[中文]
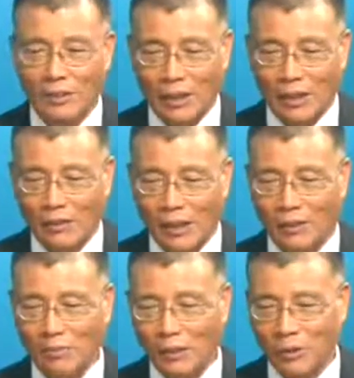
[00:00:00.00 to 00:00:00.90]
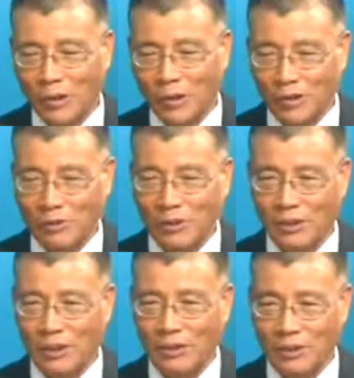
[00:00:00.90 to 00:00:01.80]
他打到美国来的时候，
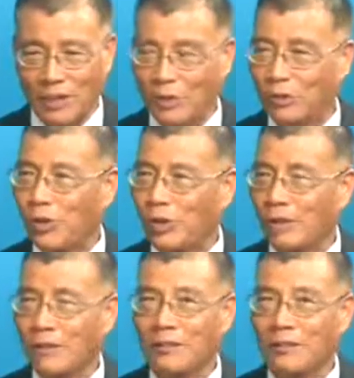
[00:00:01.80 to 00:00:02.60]
这些是安全的，